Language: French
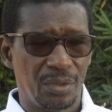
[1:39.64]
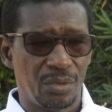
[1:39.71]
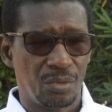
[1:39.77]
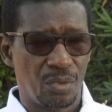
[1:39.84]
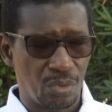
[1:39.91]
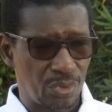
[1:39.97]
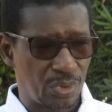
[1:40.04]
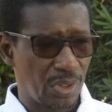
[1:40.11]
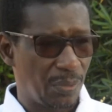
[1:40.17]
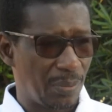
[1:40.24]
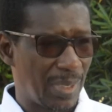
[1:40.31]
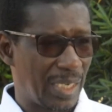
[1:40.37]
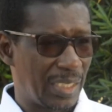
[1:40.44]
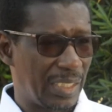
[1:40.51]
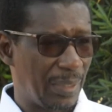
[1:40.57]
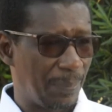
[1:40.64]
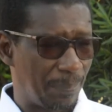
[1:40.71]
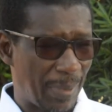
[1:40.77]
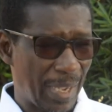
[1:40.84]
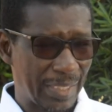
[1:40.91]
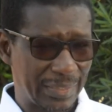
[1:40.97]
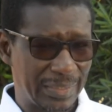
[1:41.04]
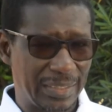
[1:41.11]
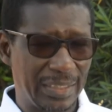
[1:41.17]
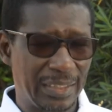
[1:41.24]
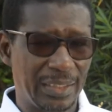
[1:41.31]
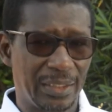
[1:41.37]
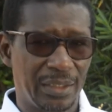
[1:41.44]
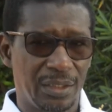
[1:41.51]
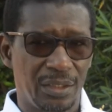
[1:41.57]
non seulement les
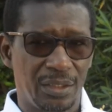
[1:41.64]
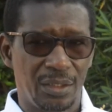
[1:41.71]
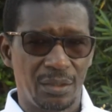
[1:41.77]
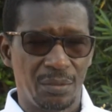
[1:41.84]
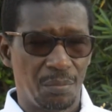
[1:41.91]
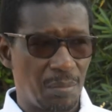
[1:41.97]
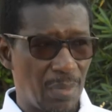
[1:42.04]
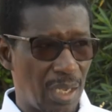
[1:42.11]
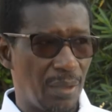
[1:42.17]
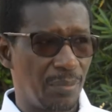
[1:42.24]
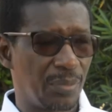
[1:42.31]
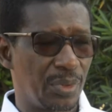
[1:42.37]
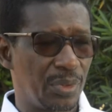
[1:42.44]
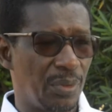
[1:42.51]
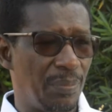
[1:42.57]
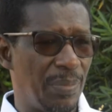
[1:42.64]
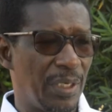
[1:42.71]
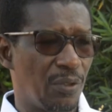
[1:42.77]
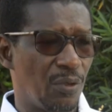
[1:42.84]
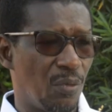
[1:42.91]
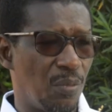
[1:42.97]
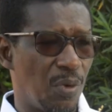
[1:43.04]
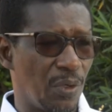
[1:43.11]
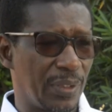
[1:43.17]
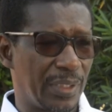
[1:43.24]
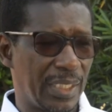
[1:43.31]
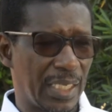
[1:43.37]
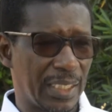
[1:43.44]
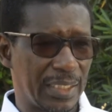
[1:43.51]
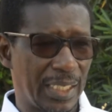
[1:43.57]
partis membres de Benno
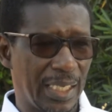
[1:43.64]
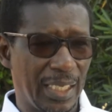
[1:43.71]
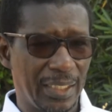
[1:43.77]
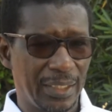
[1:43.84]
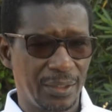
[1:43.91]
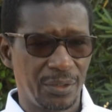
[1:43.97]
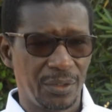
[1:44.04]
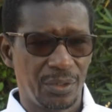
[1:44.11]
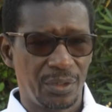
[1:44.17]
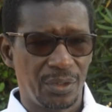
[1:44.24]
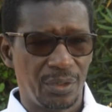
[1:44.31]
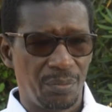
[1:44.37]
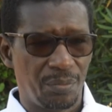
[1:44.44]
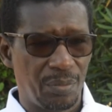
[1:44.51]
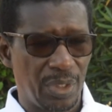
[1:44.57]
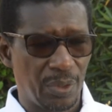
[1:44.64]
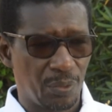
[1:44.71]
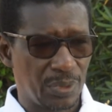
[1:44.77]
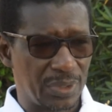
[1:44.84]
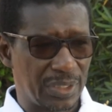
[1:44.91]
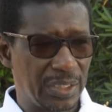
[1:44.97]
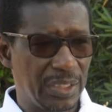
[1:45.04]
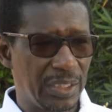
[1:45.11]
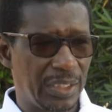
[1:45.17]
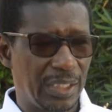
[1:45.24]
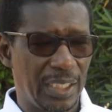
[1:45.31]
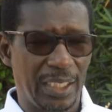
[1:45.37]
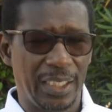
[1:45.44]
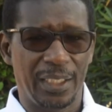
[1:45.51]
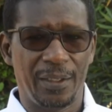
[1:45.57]
Bokyakar, mais aussi
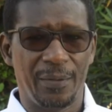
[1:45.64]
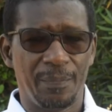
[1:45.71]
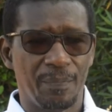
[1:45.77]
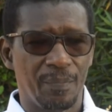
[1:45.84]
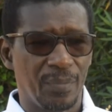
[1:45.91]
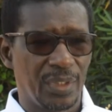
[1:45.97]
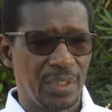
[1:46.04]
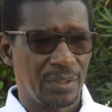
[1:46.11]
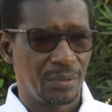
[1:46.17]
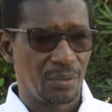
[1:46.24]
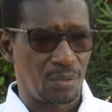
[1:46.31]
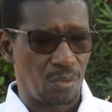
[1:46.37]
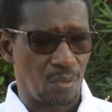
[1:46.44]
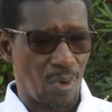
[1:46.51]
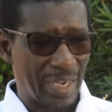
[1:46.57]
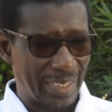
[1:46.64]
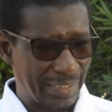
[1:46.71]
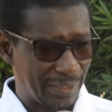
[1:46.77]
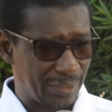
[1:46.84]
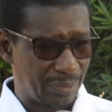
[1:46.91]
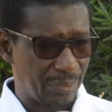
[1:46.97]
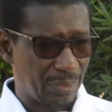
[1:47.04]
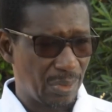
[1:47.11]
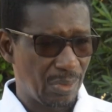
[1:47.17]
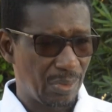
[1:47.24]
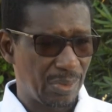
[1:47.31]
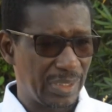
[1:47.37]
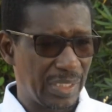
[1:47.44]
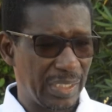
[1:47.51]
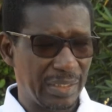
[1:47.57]
les coalitions,
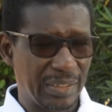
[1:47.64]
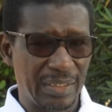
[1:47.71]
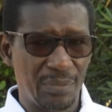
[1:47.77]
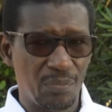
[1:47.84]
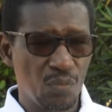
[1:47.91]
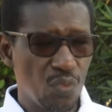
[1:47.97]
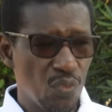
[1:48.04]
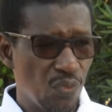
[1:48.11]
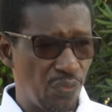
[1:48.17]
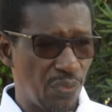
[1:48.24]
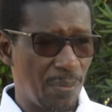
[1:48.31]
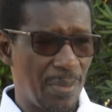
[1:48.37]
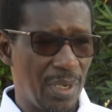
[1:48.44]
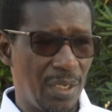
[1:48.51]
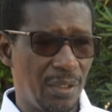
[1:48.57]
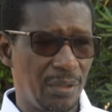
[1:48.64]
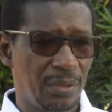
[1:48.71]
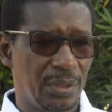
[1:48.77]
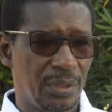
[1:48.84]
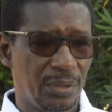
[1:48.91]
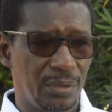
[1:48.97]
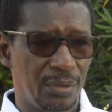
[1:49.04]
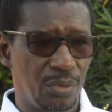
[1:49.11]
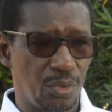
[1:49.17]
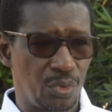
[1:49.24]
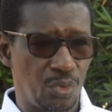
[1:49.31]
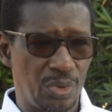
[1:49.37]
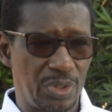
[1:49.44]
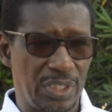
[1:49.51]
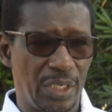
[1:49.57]
les, les, mouvements de
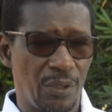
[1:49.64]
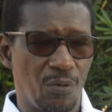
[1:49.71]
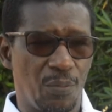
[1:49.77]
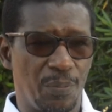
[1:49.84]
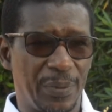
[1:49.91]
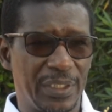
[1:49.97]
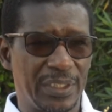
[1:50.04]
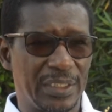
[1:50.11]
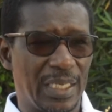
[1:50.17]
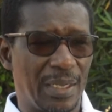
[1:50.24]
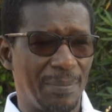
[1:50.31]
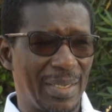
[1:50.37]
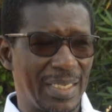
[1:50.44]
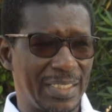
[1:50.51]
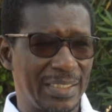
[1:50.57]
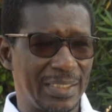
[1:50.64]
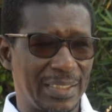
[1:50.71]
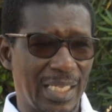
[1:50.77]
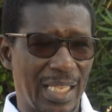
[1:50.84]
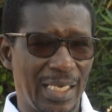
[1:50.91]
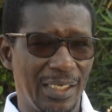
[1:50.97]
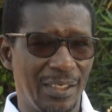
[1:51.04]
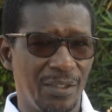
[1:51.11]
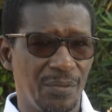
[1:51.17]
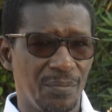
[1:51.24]
soutien au président Macky Sall,